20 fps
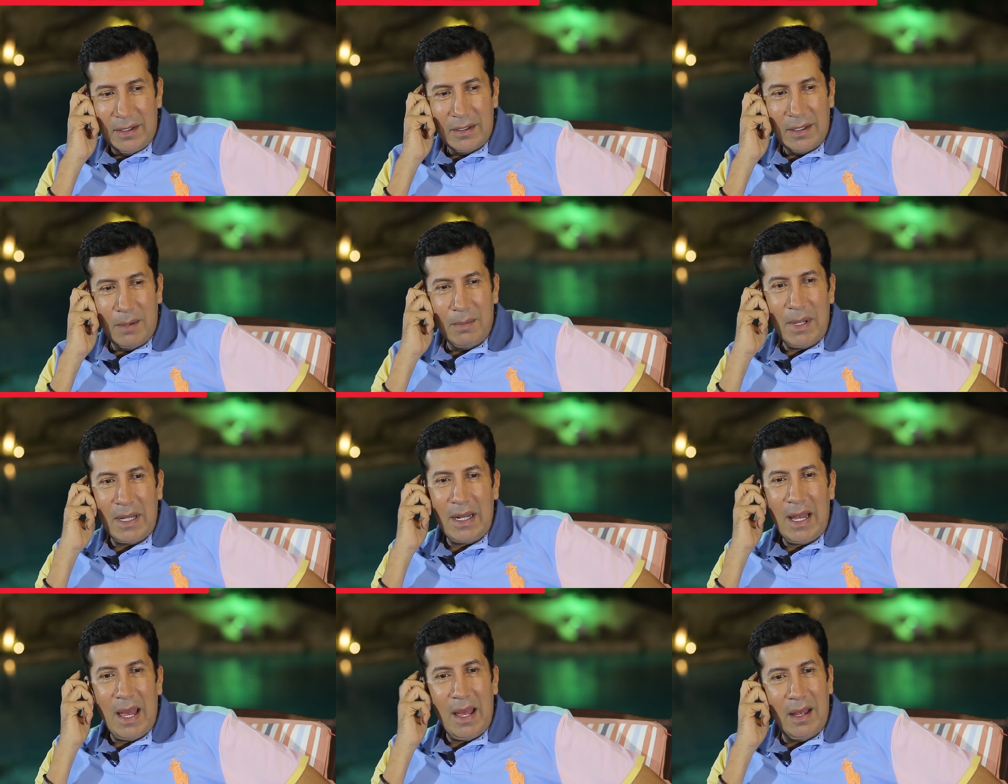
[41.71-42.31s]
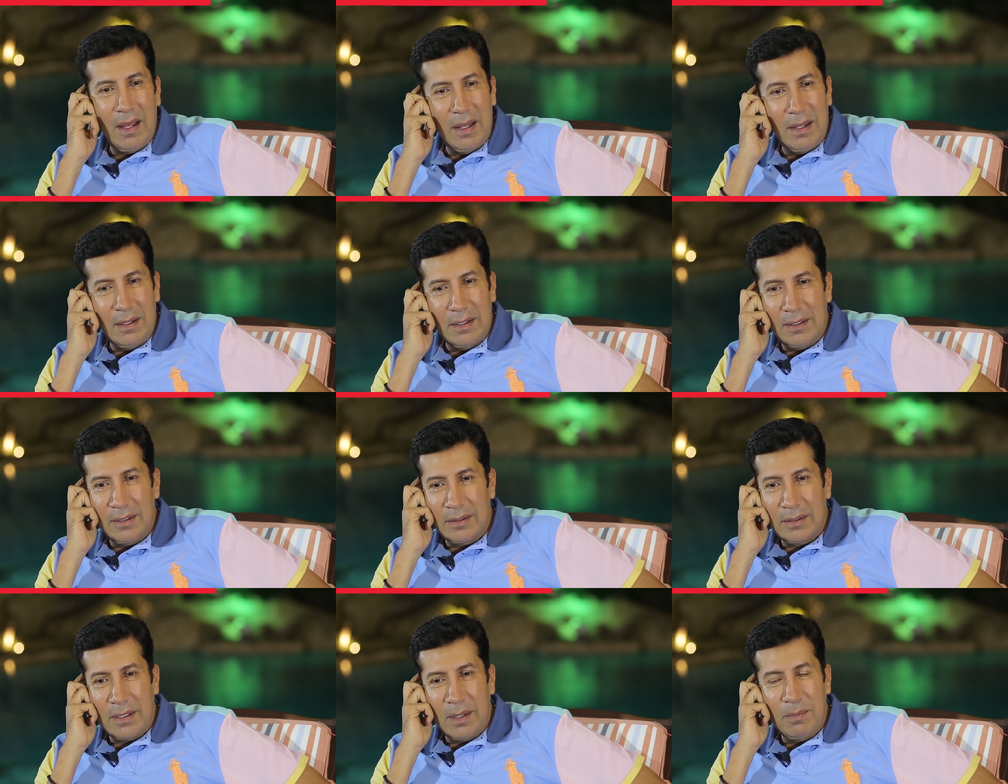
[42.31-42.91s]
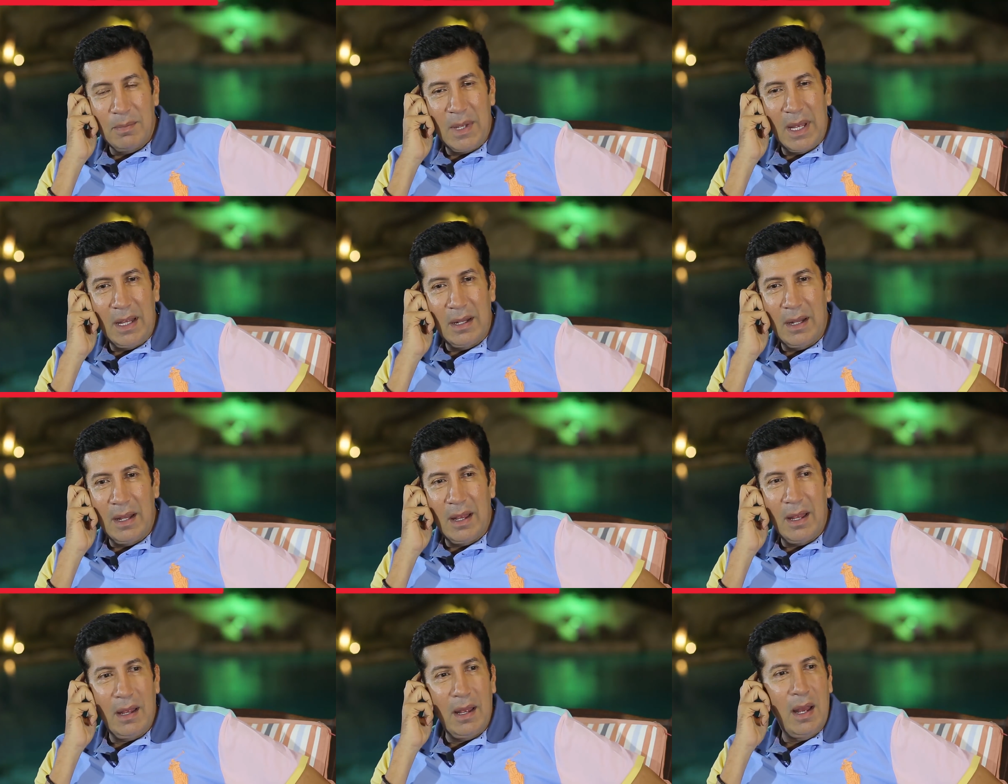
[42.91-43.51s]
طب انا طب
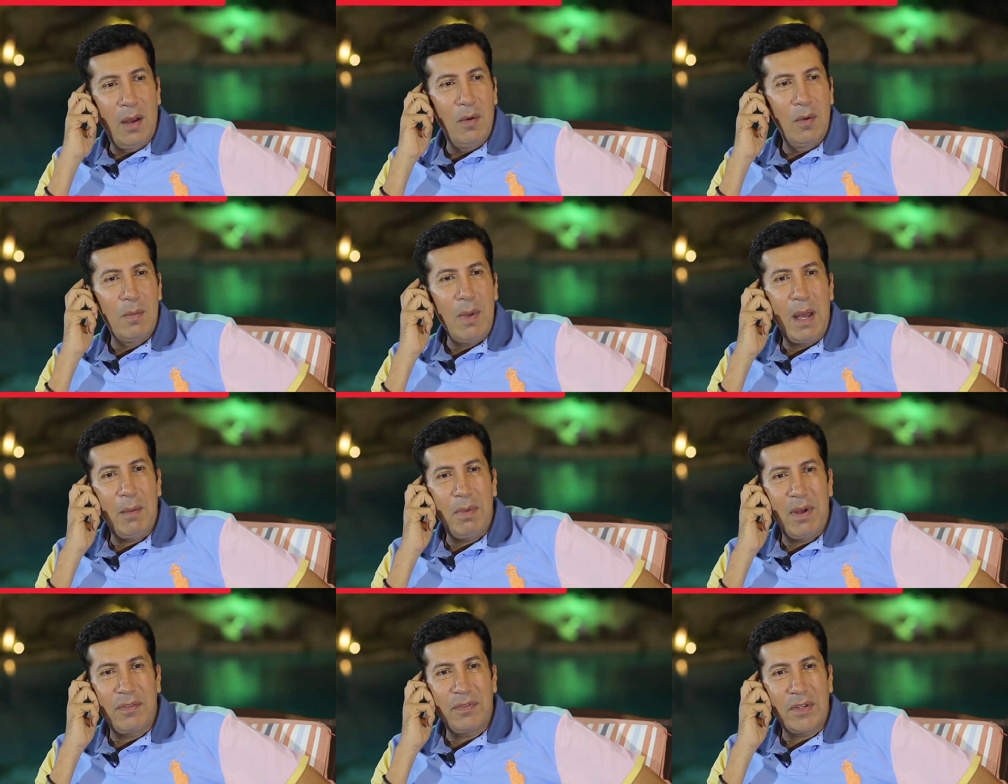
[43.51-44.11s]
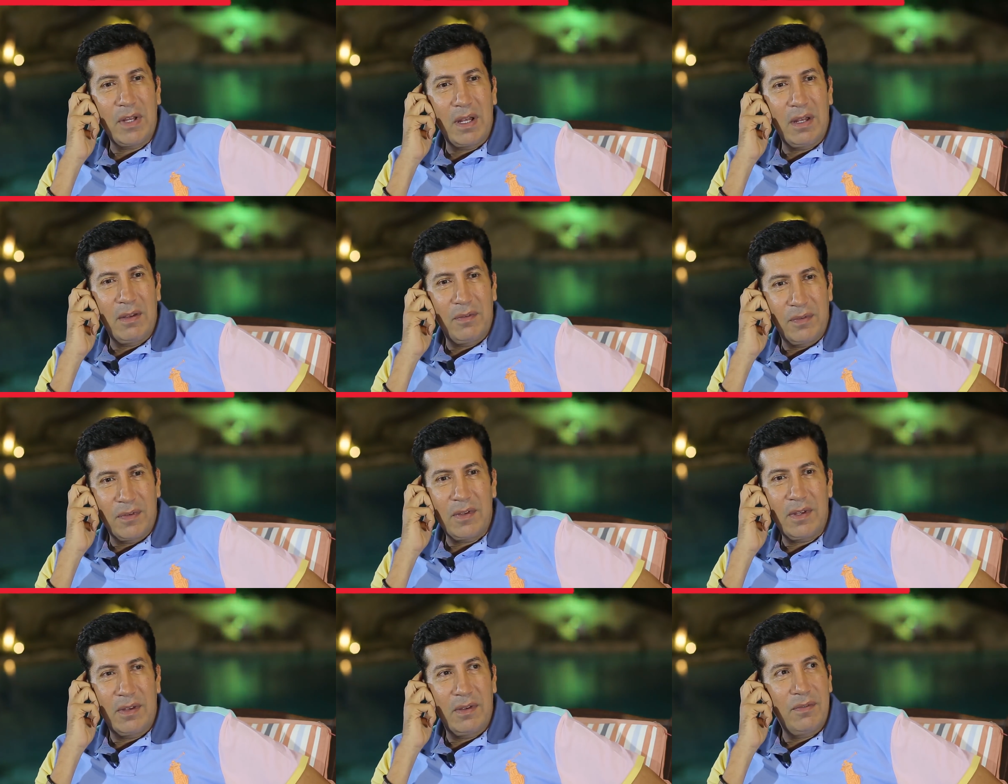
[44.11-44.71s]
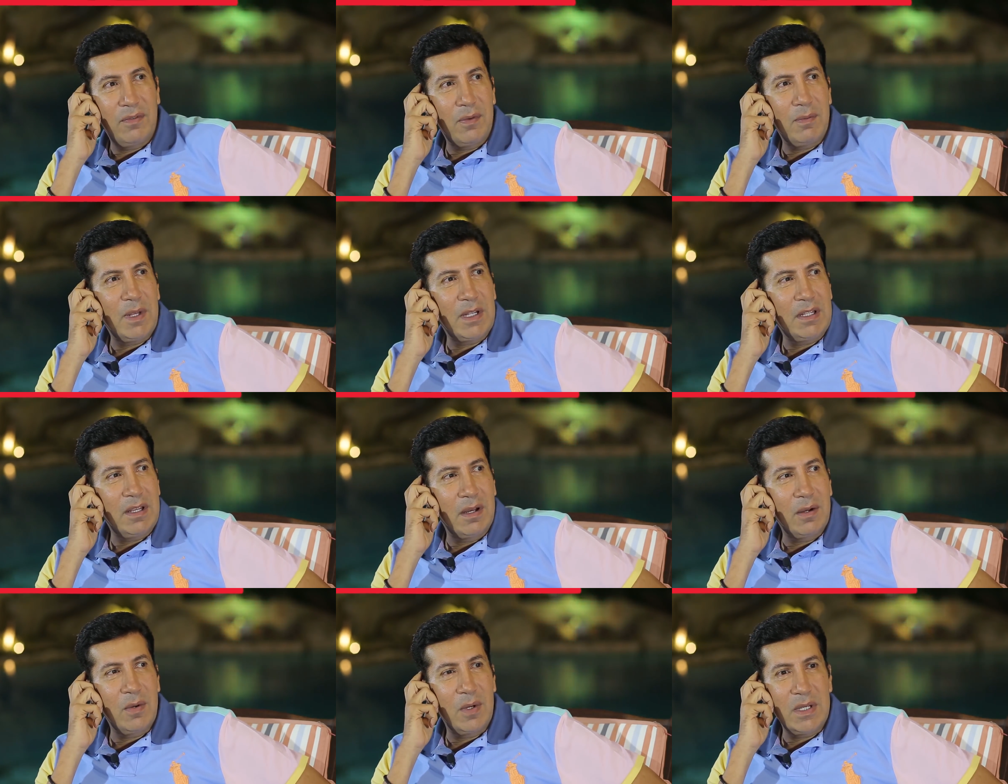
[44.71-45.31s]
اول ما هبقى في في
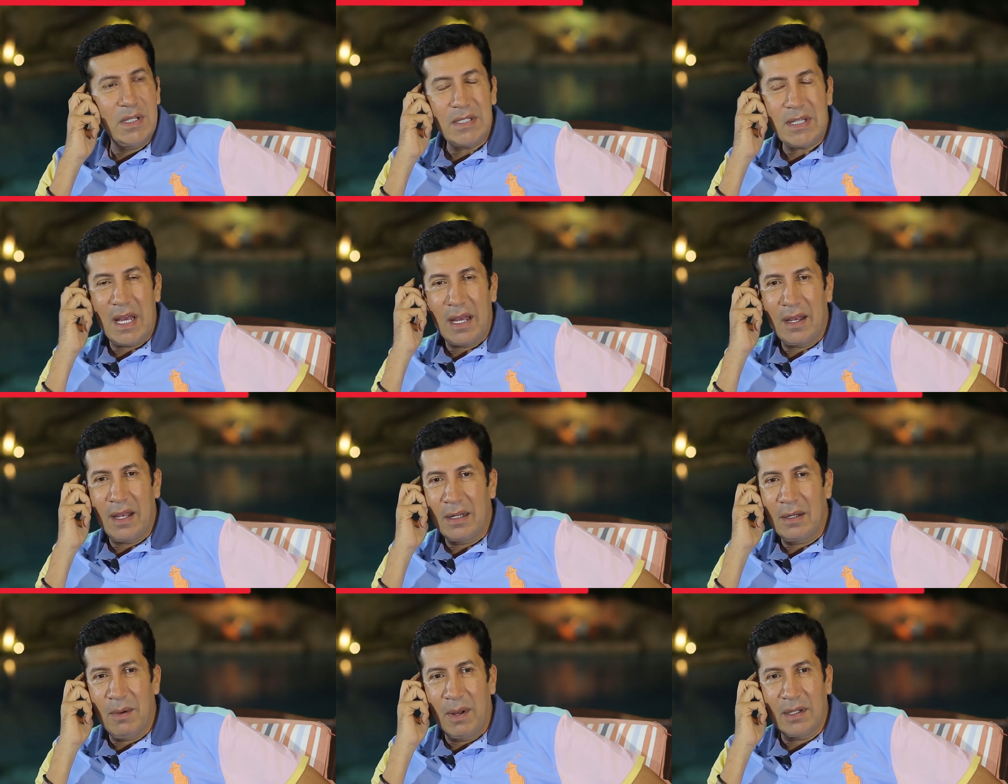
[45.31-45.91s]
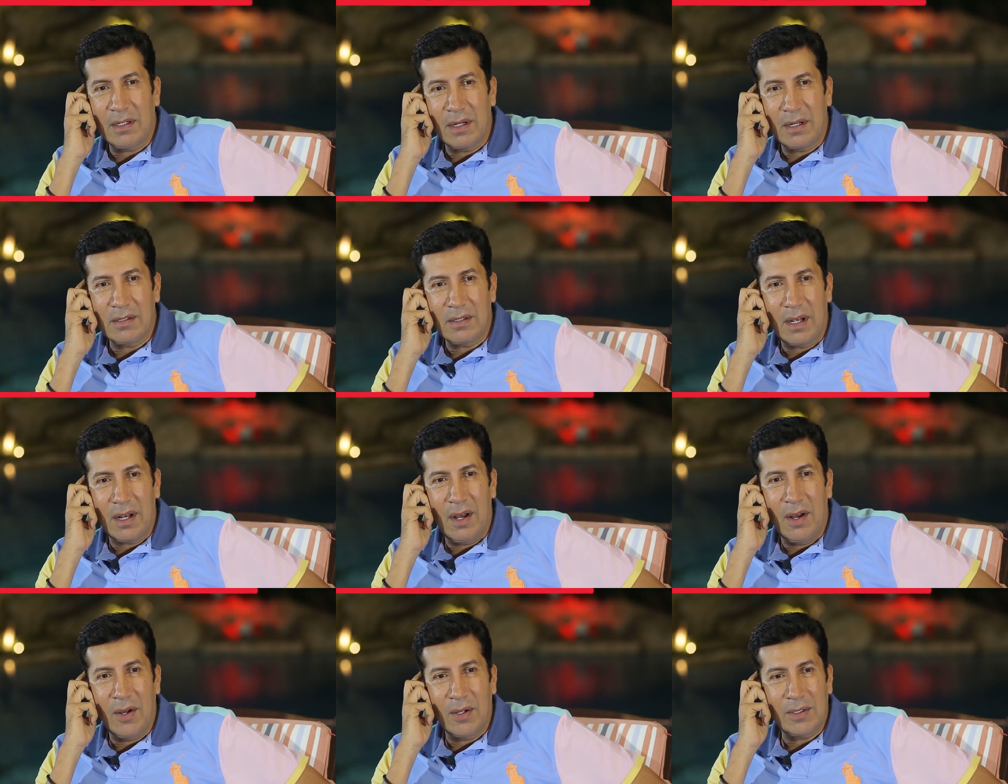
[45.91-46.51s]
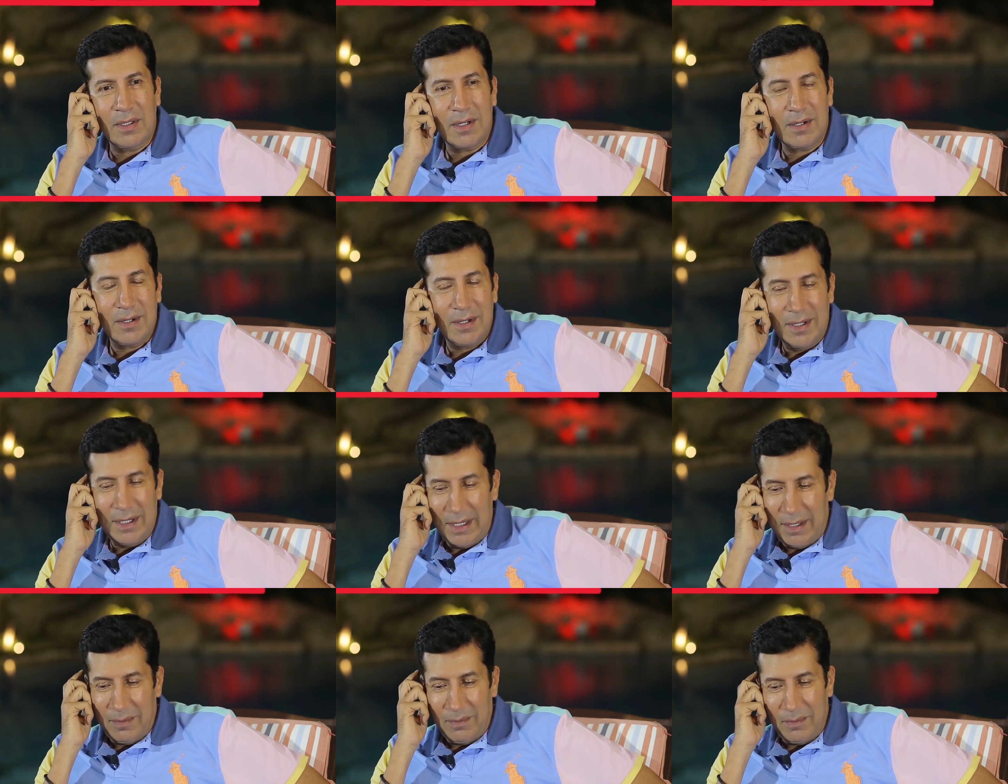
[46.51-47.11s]
منطقه كويسه هكلم حضرتك حاضر
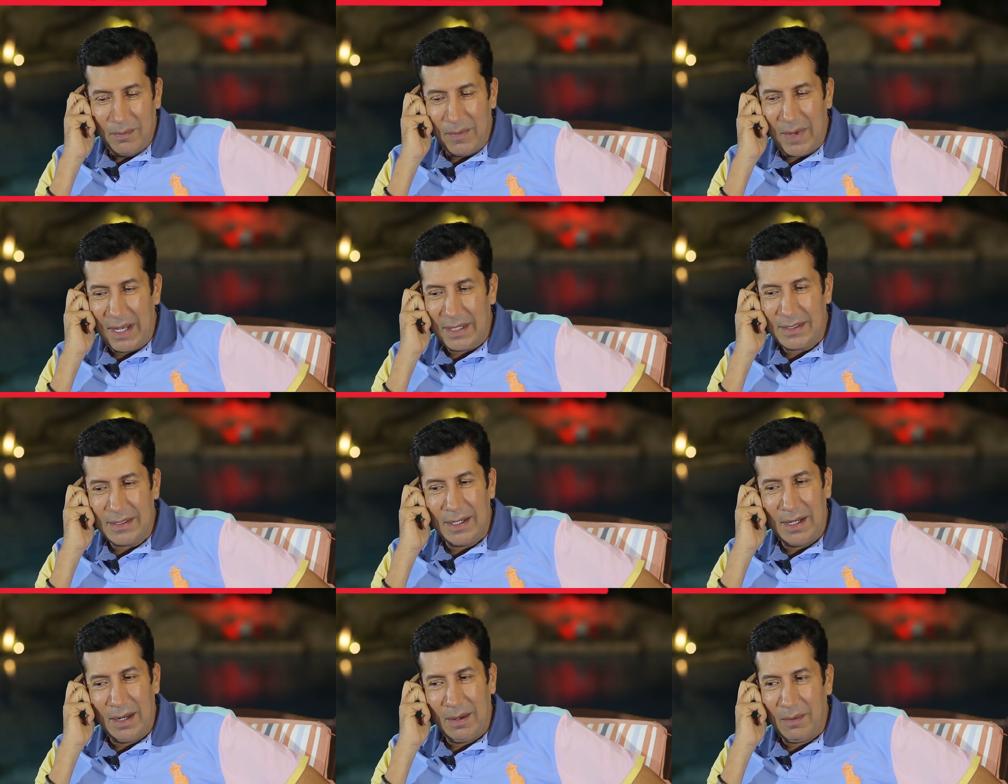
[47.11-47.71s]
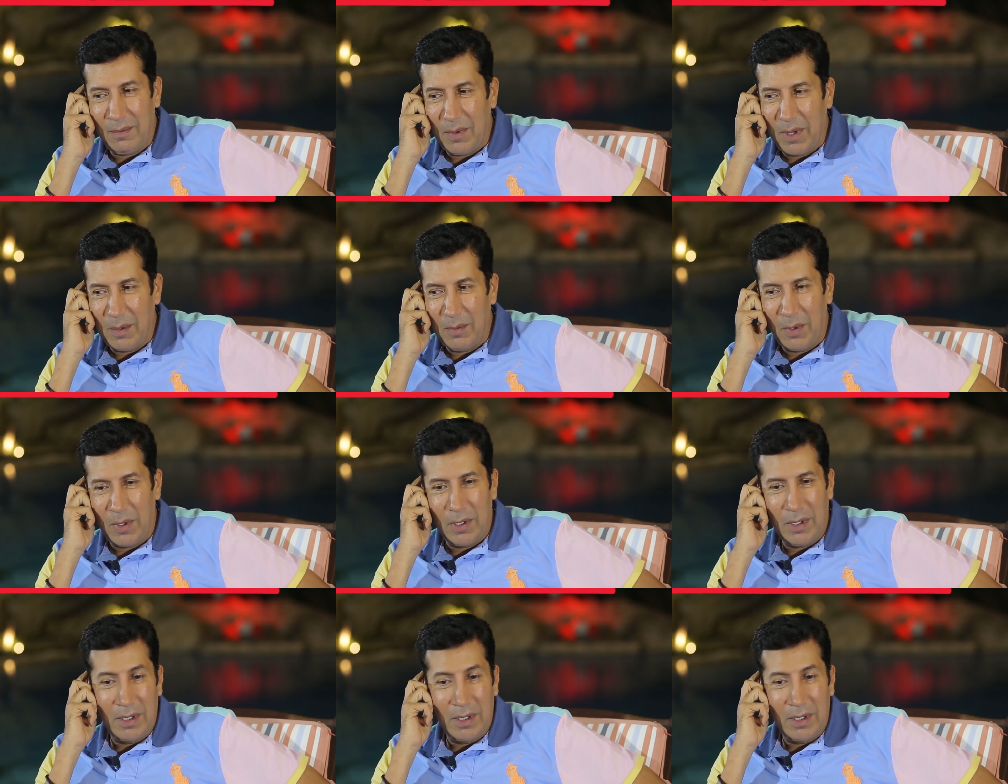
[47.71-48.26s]
مع السلامه باي باي